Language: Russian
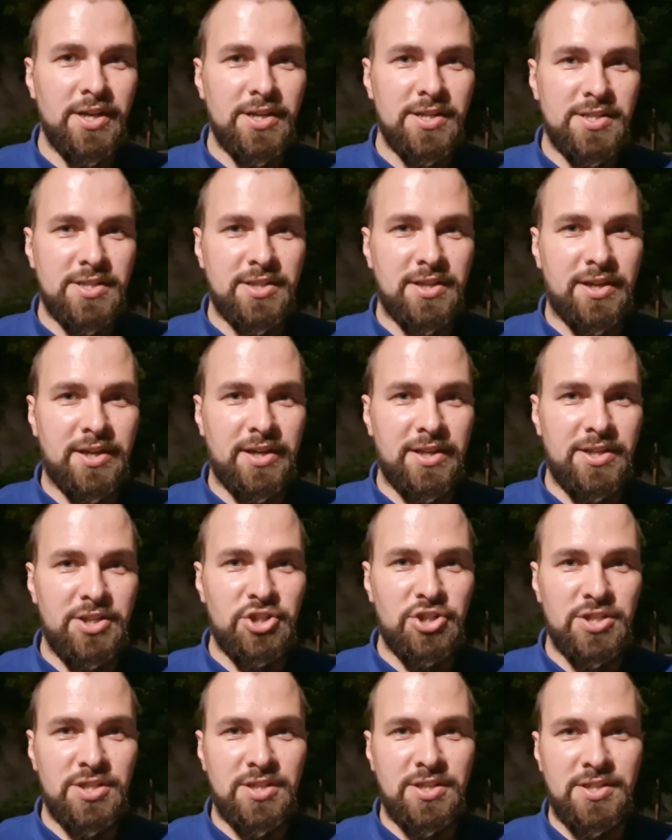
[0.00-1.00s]
с
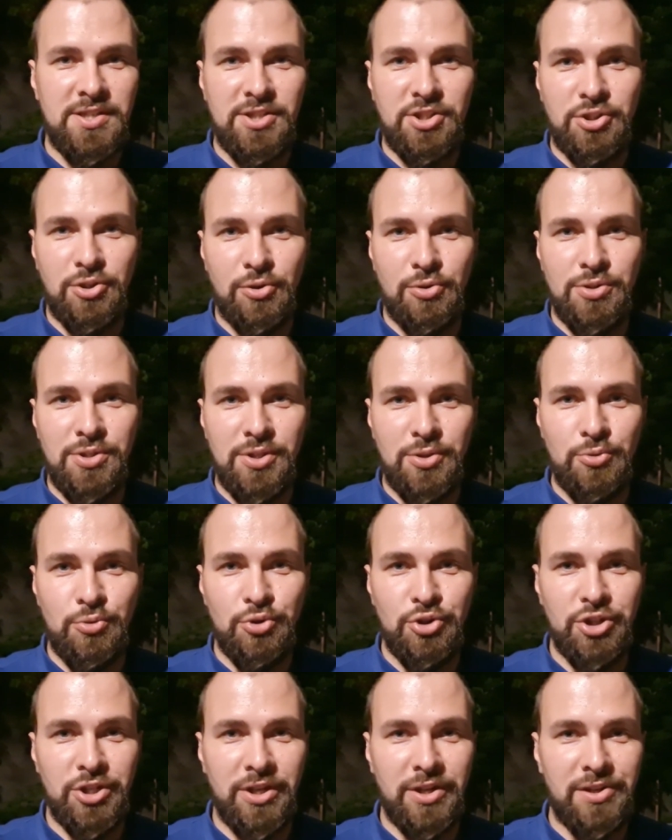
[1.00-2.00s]
хронической тяжело
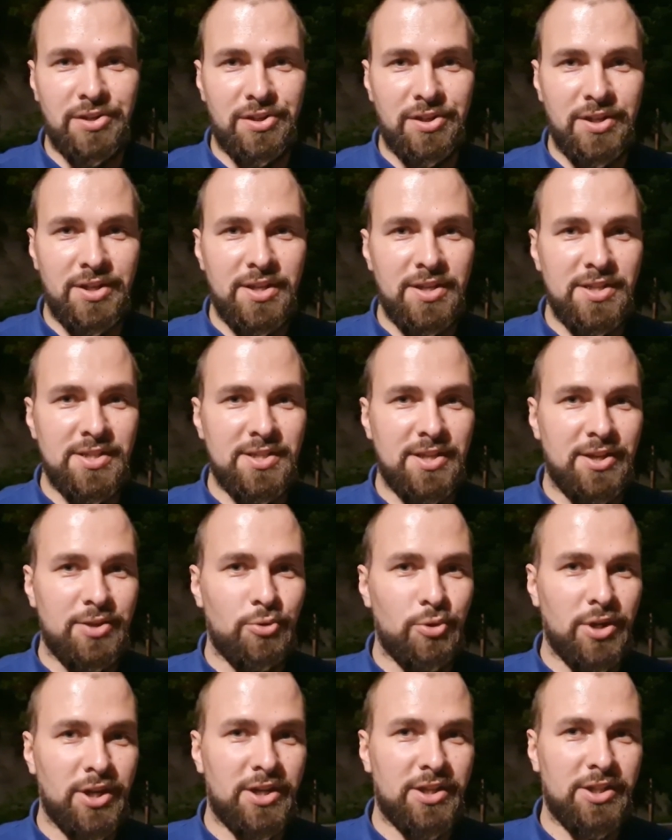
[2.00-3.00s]
текущей аллергией с
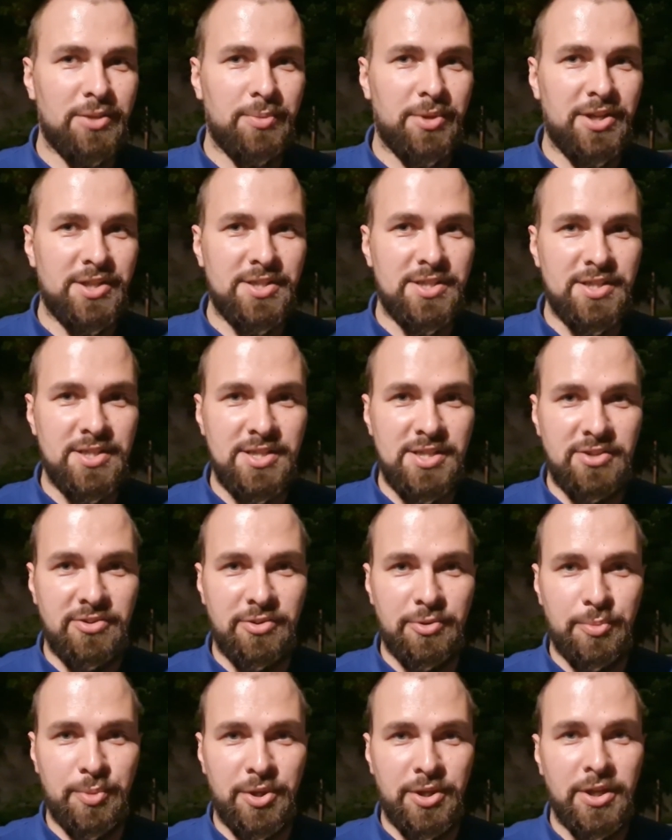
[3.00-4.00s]
регулярными
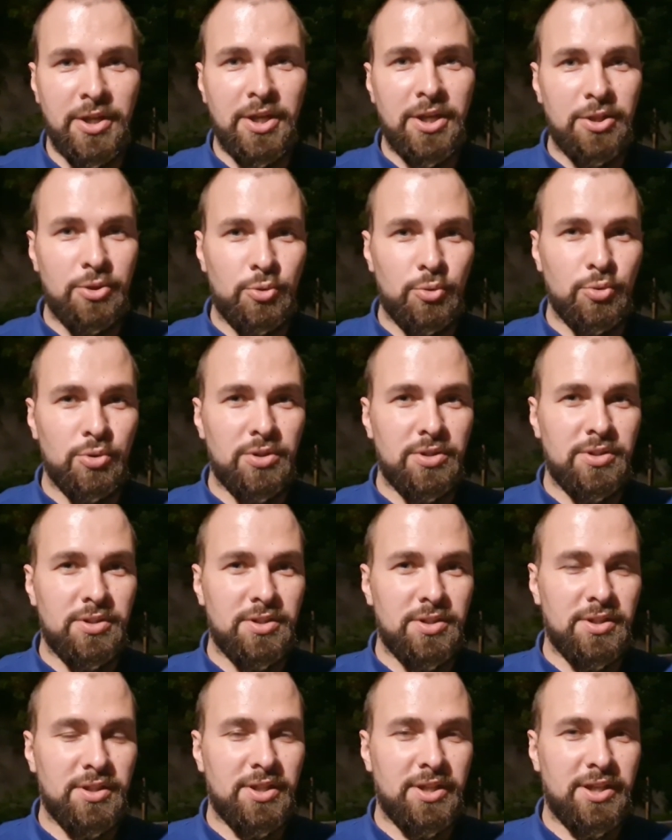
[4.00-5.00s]
рецидивами. Тут
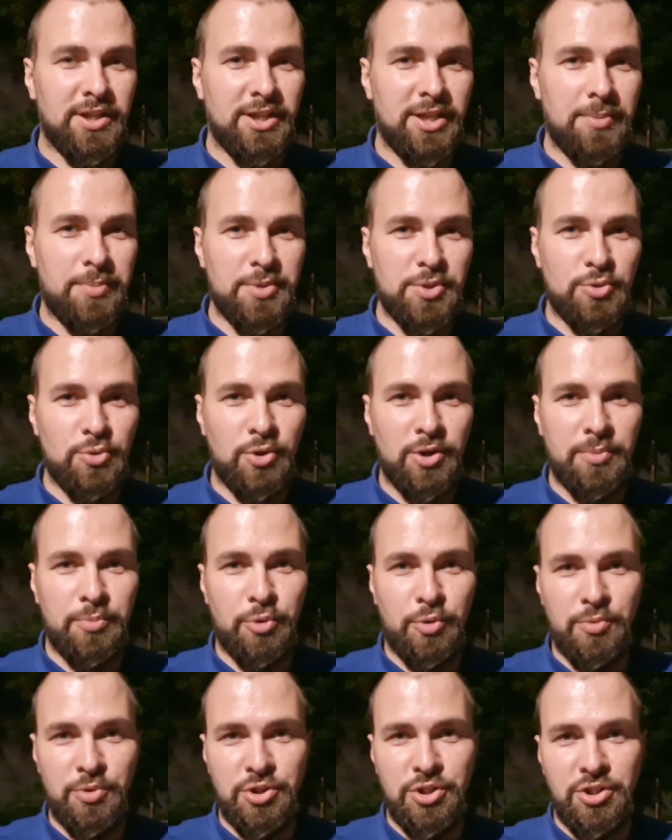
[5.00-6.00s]
на этапе скорой
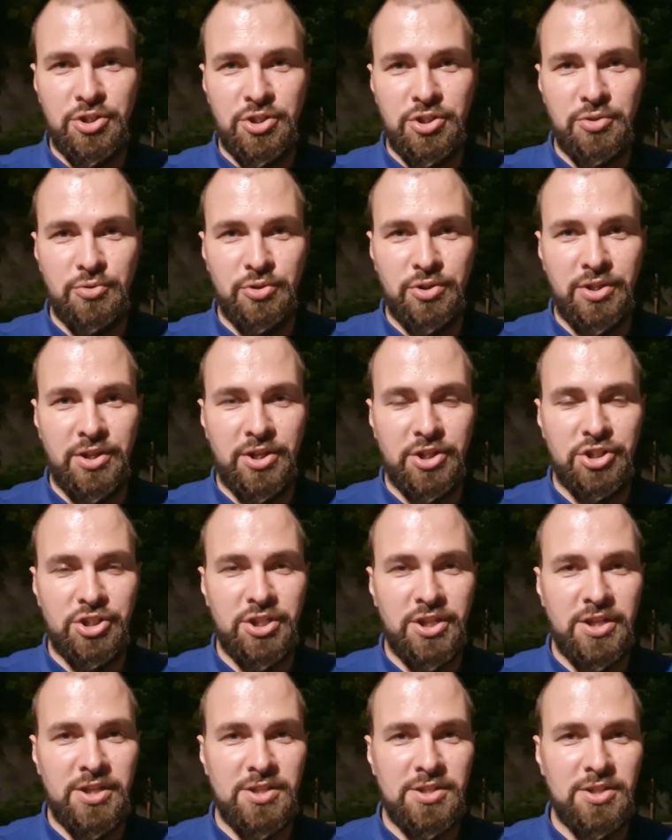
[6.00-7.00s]
помощи ничего не
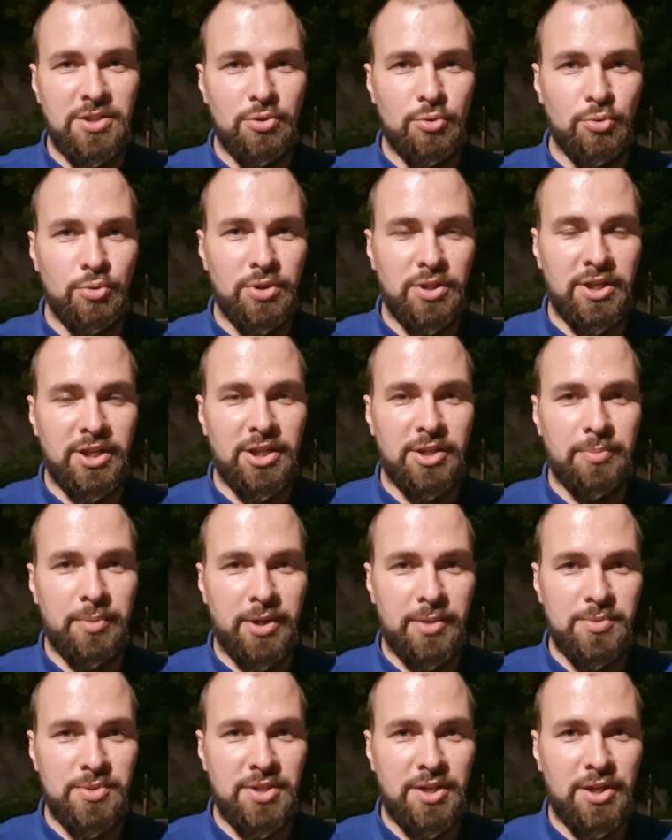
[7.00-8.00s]
решается, тут надо
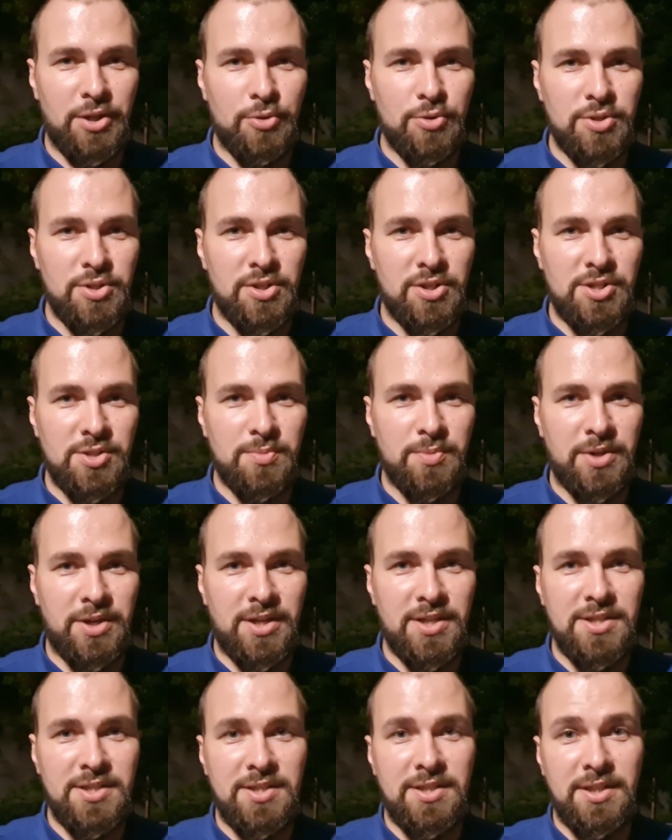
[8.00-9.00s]
прям серьезно
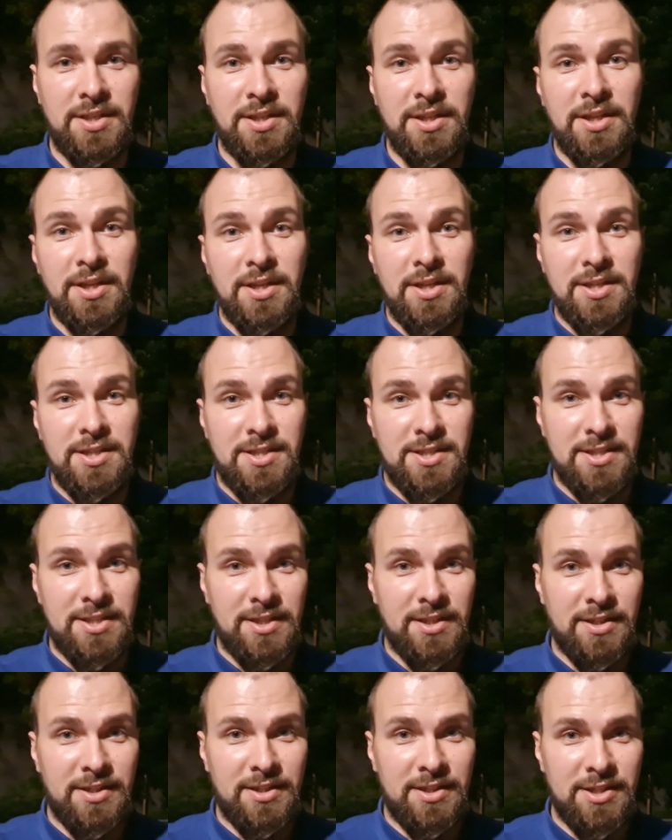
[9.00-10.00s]
разбираться
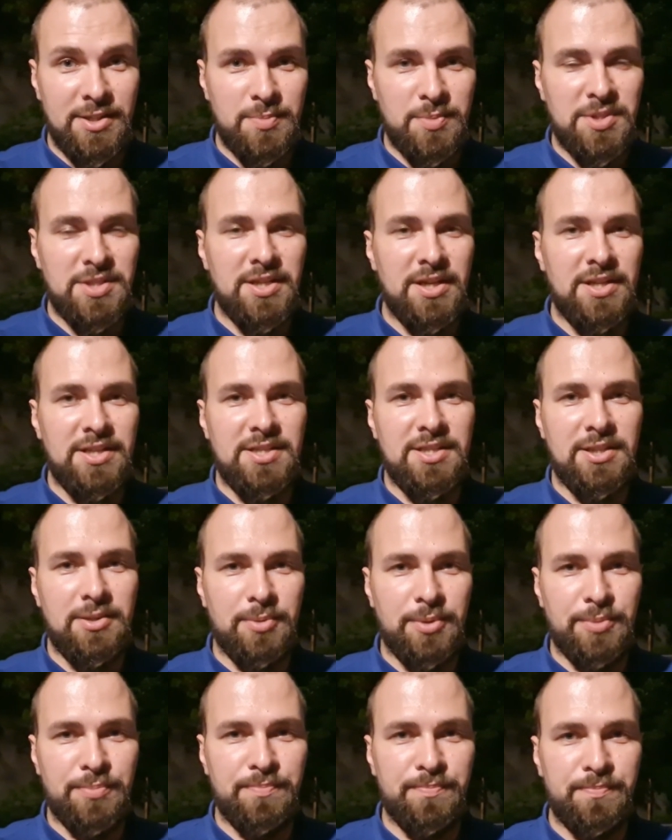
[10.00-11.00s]
с специалистами.